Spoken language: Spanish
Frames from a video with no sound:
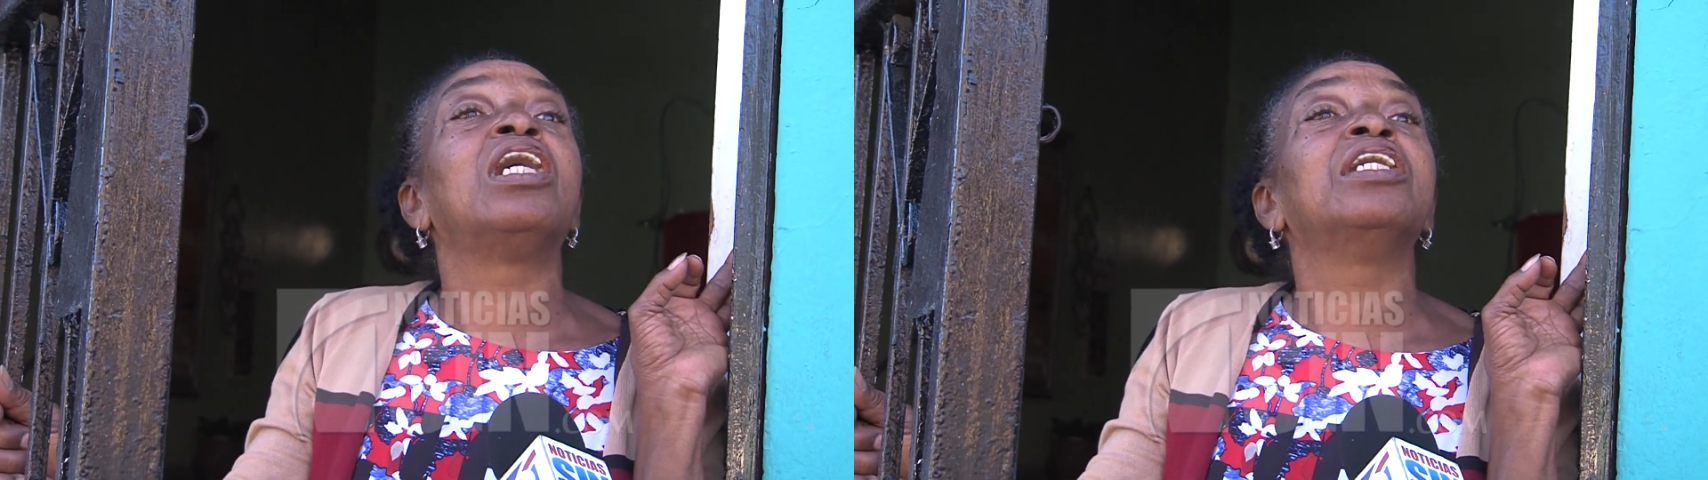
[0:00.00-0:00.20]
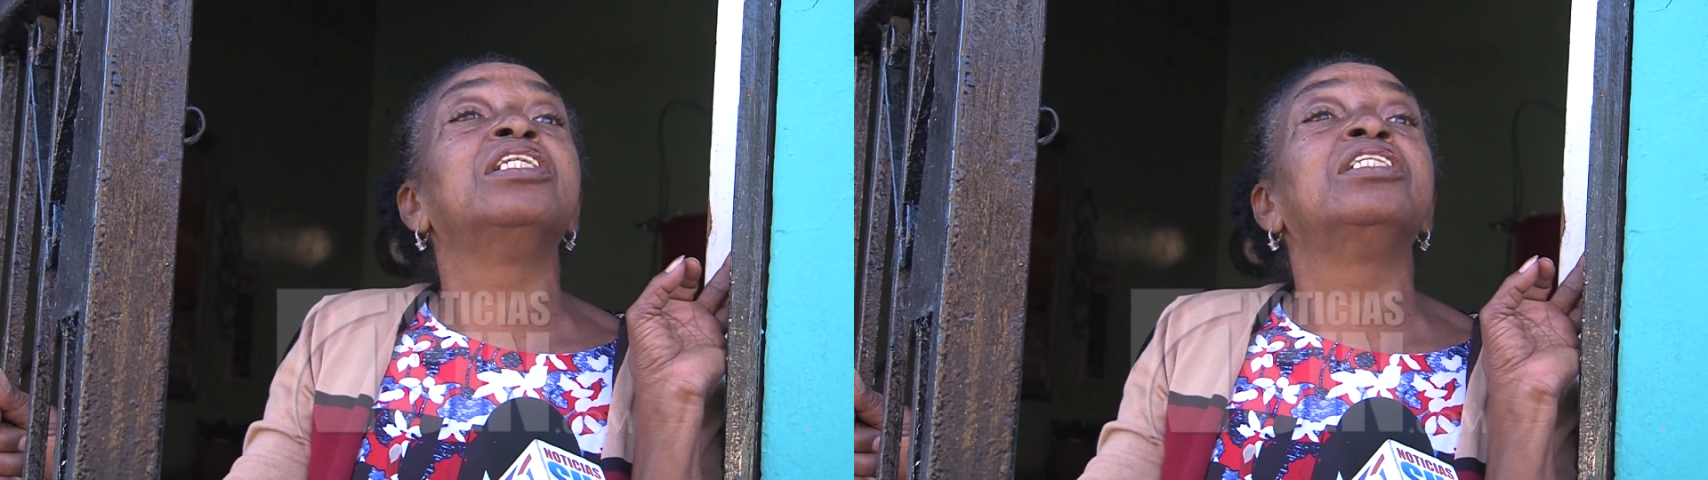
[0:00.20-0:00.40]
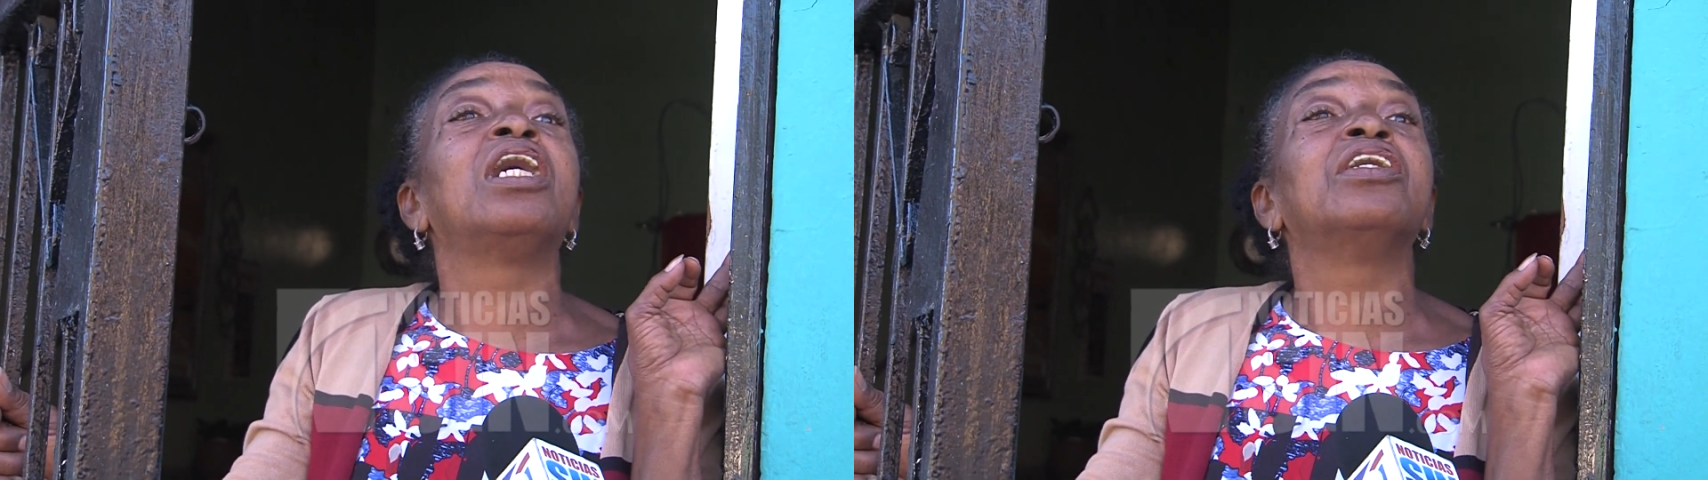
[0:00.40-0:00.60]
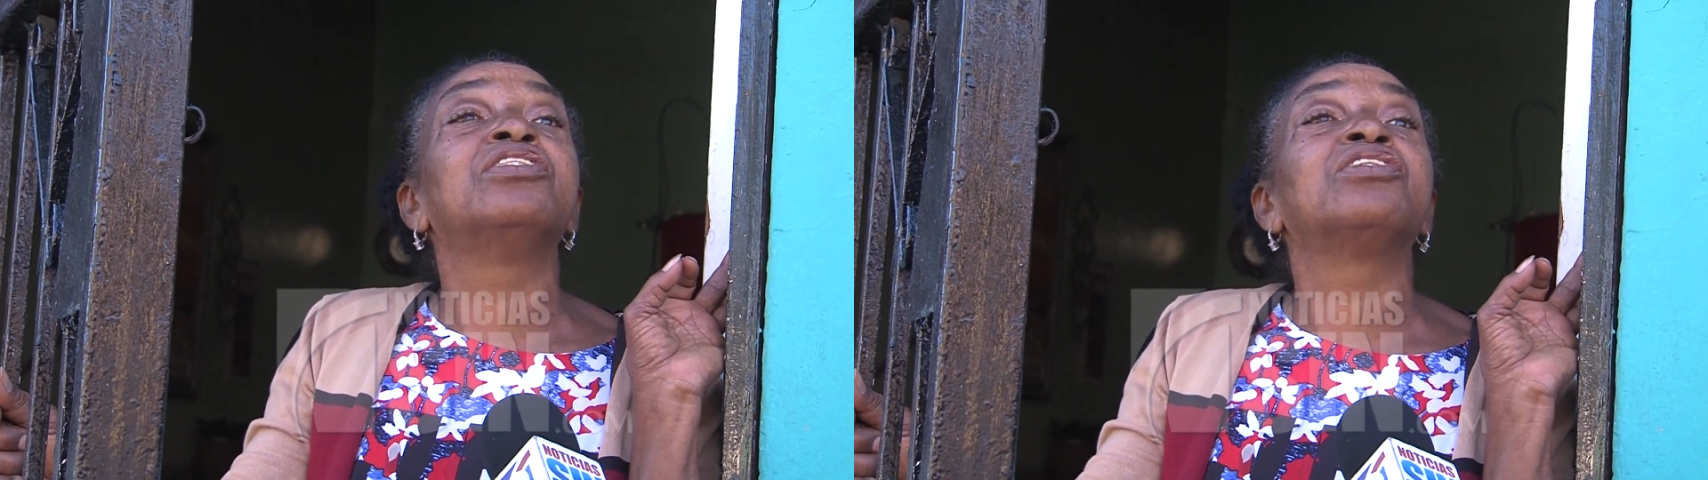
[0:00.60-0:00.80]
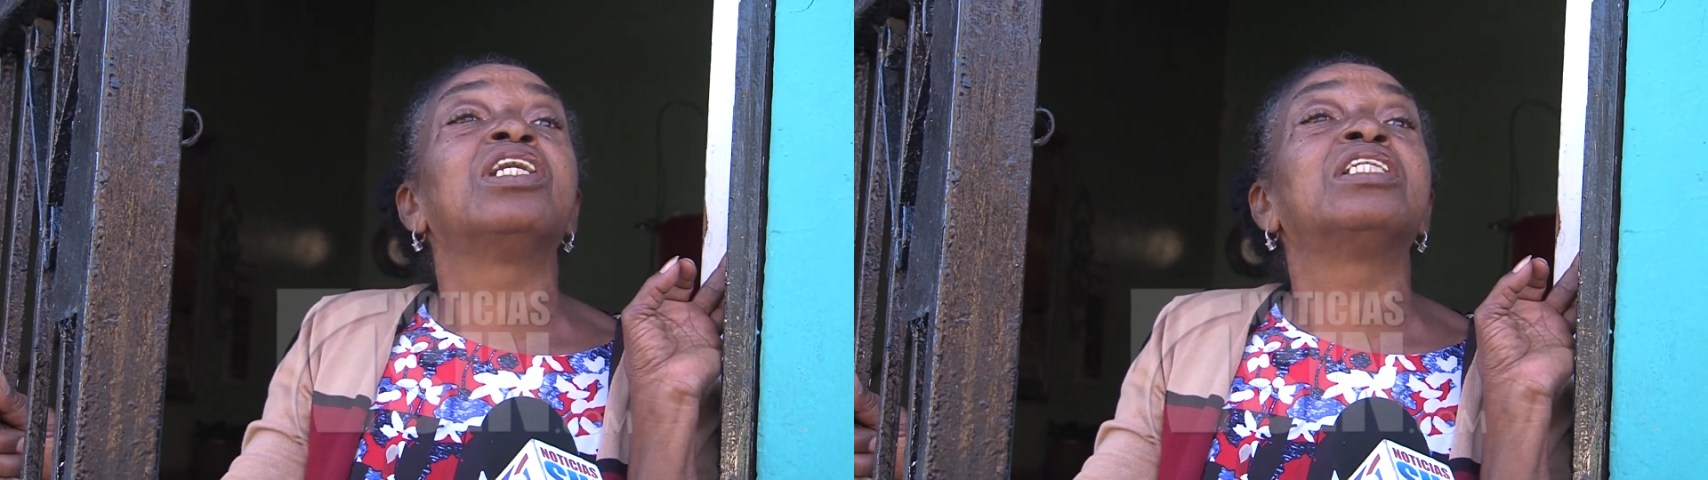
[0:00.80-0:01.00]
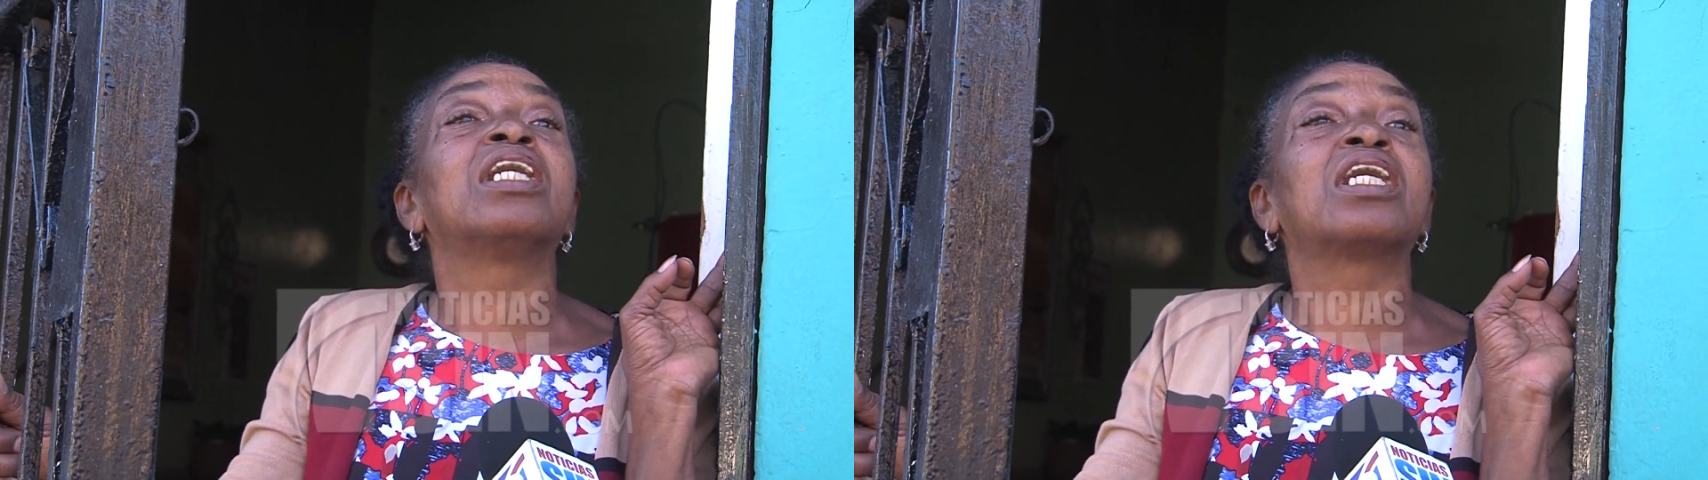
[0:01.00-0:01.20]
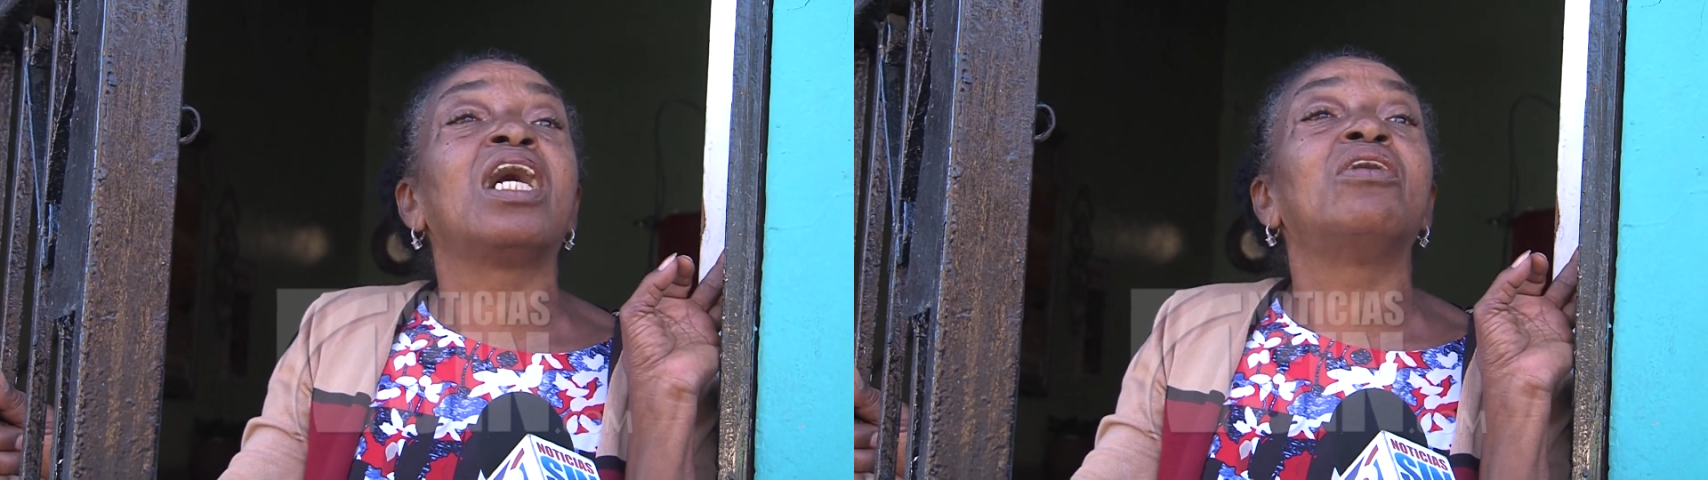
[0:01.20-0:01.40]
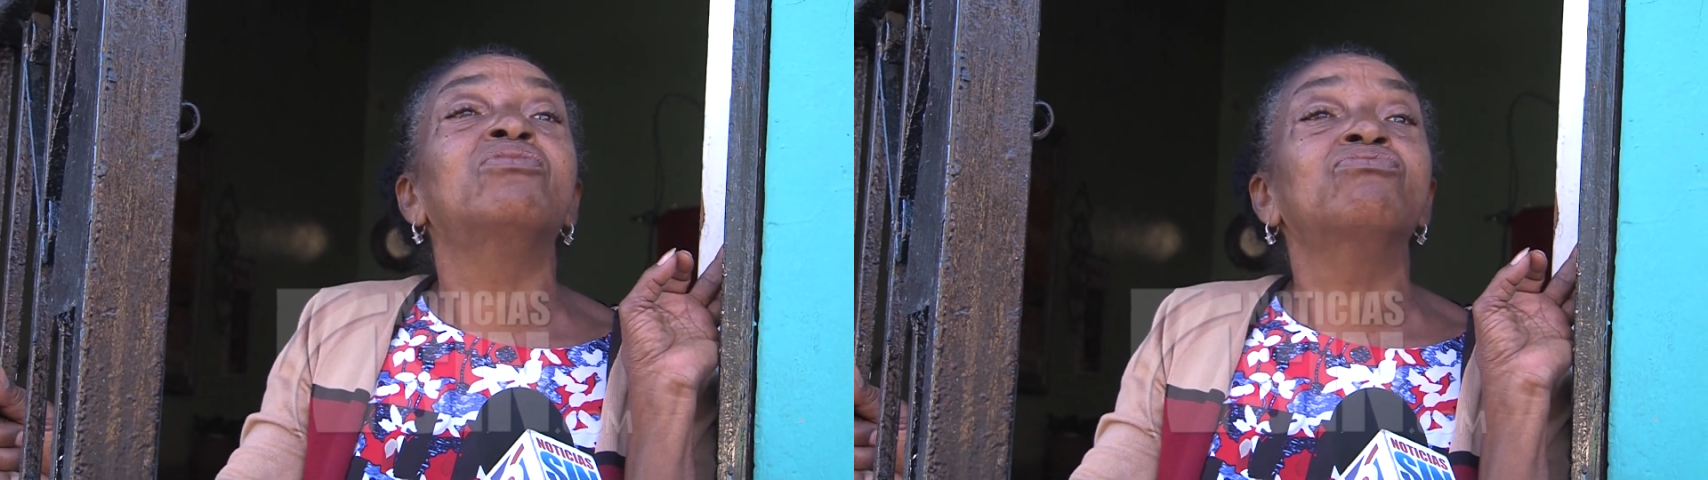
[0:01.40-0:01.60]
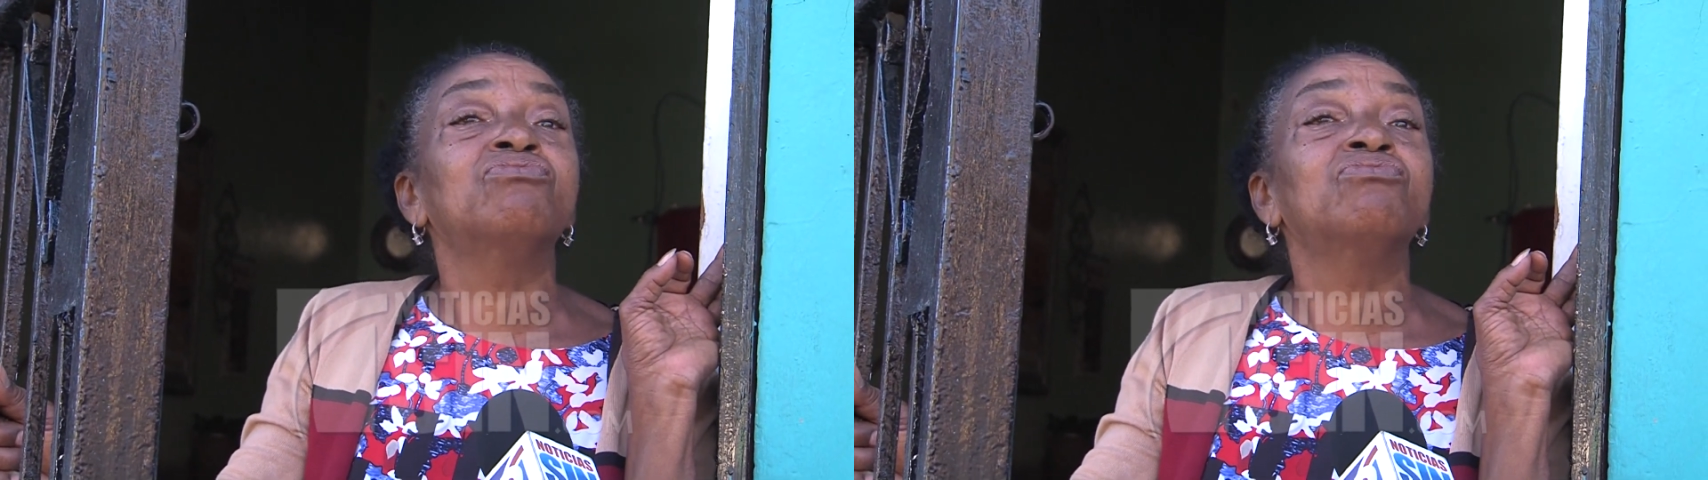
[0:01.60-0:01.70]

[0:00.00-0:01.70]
ahí adentro está trancado.